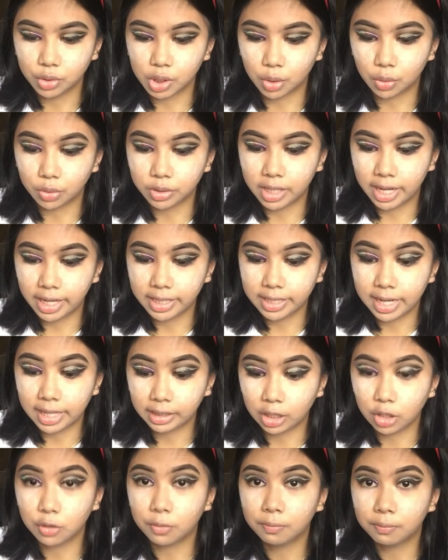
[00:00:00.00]
So, unahin
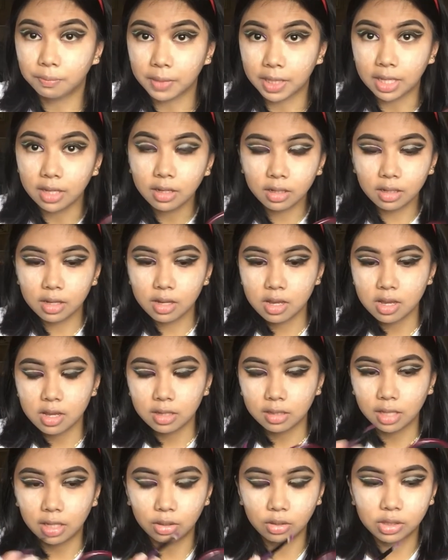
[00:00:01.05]
natin yung pink
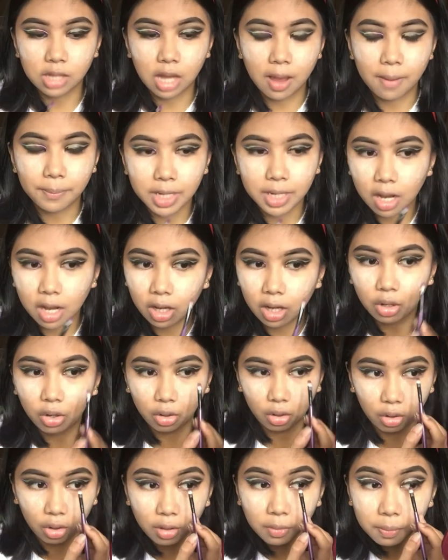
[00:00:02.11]
dito sa
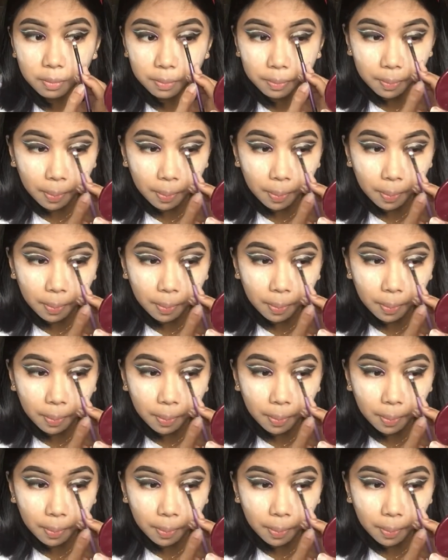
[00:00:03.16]
pinakaloob.